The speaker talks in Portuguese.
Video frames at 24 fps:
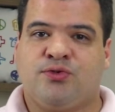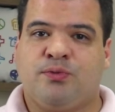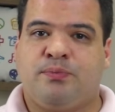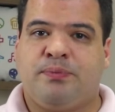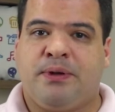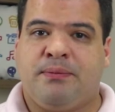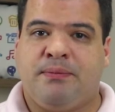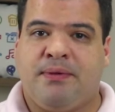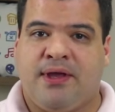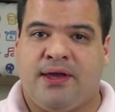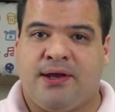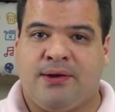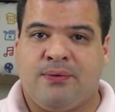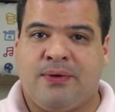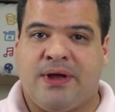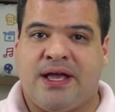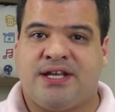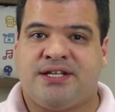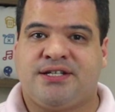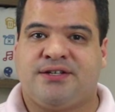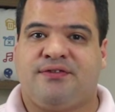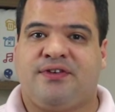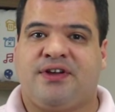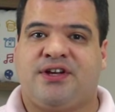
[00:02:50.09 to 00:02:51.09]
O primeiro é
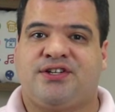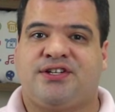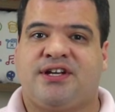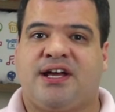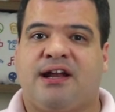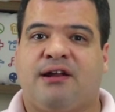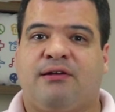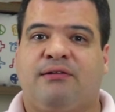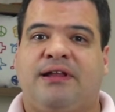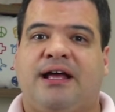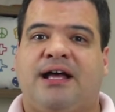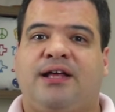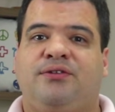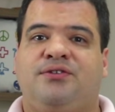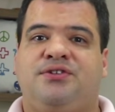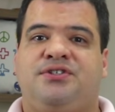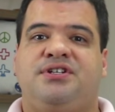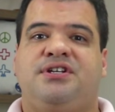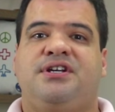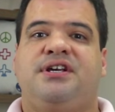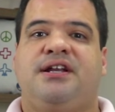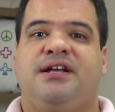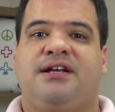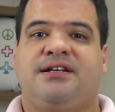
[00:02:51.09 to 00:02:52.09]
de viajar ao lado
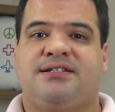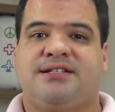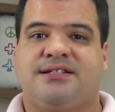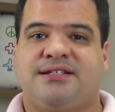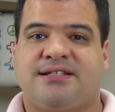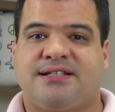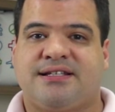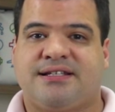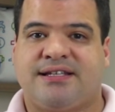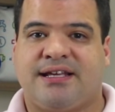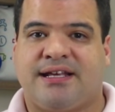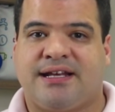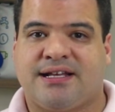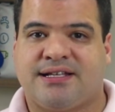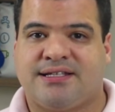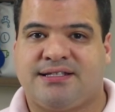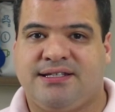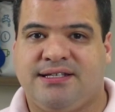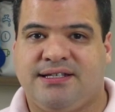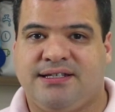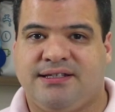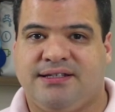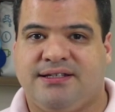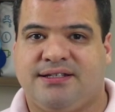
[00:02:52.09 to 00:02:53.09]
de crianças
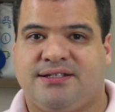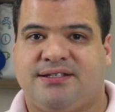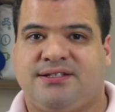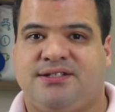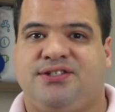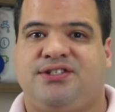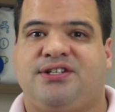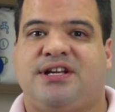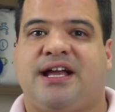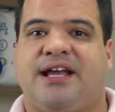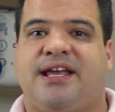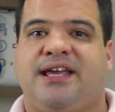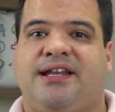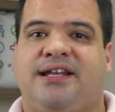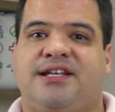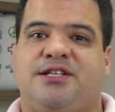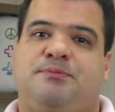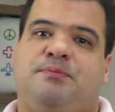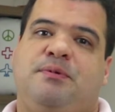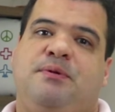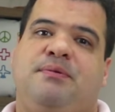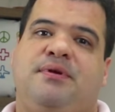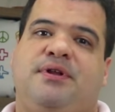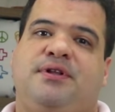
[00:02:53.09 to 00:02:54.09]
recém-nascidas, já que é nas
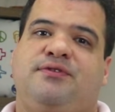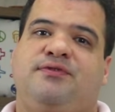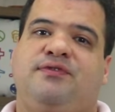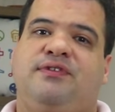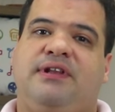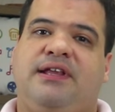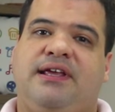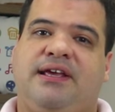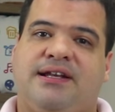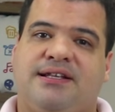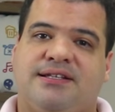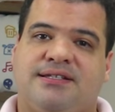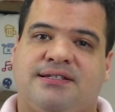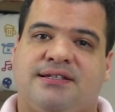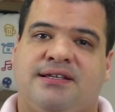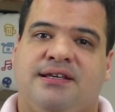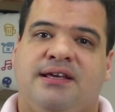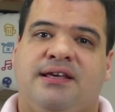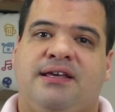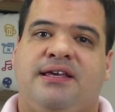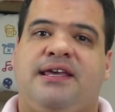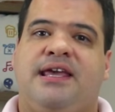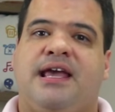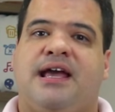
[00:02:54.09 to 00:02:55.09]
primeiras fileiras
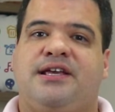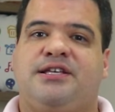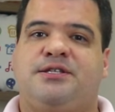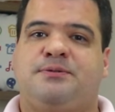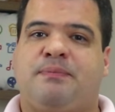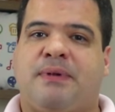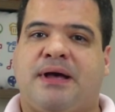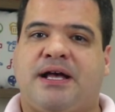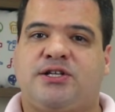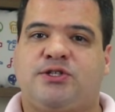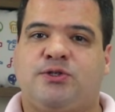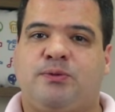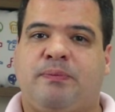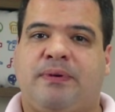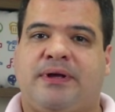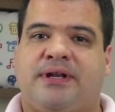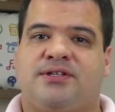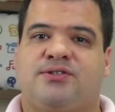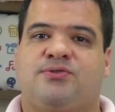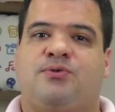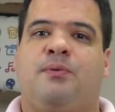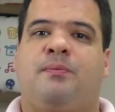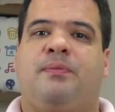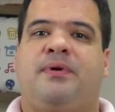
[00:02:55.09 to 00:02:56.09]
que há espaço para
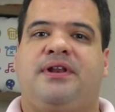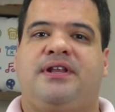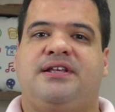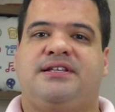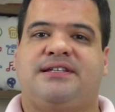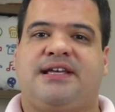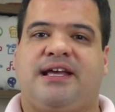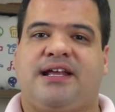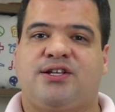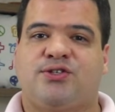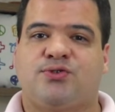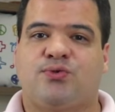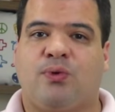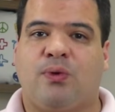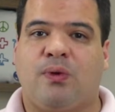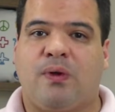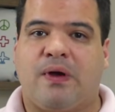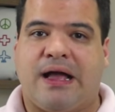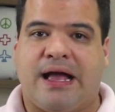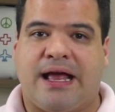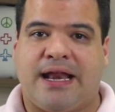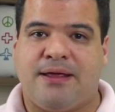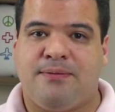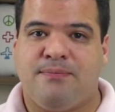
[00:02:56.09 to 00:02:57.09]
as companhias aéreas
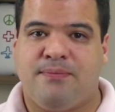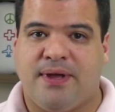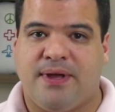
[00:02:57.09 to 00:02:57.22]
colocarem